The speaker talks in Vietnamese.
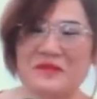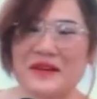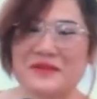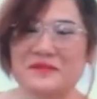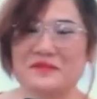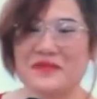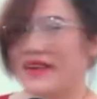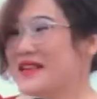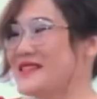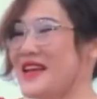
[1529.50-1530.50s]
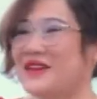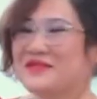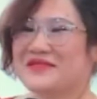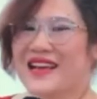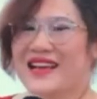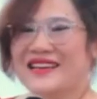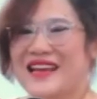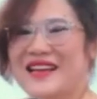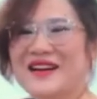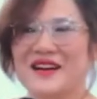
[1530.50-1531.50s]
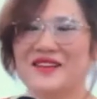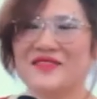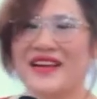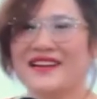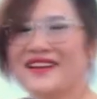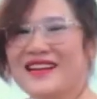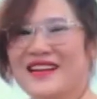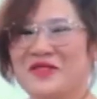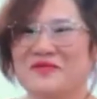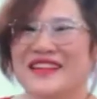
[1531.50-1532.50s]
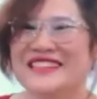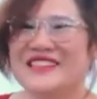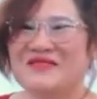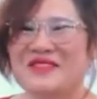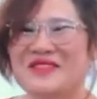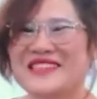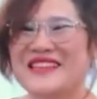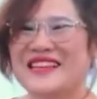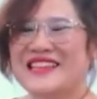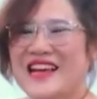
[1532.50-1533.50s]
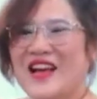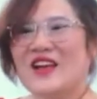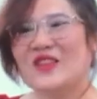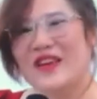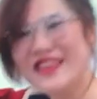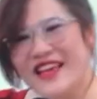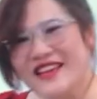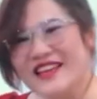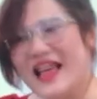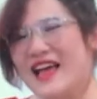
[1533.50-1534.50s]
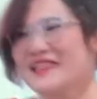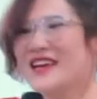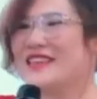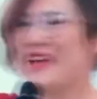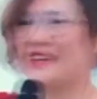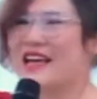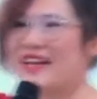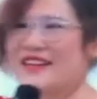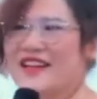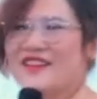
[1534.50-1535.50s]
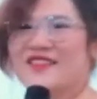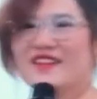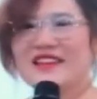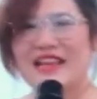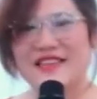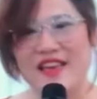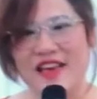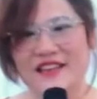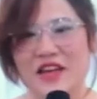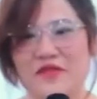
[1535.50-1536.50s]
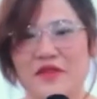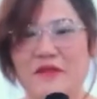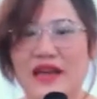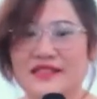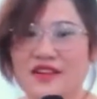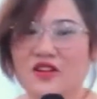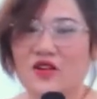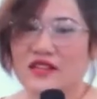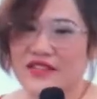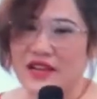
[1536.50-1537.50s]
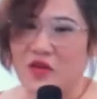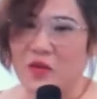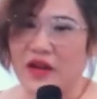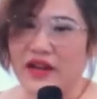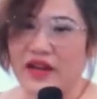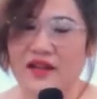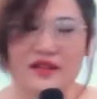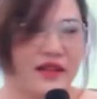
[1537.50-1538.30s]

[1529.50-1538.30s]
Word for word: không ạ tại vì sao nghe nó có vẻ rất là nung nính trong collagen tuy nhiên là cái dạng thạch nó rất là dễ tại vì bản chất collagen của mình á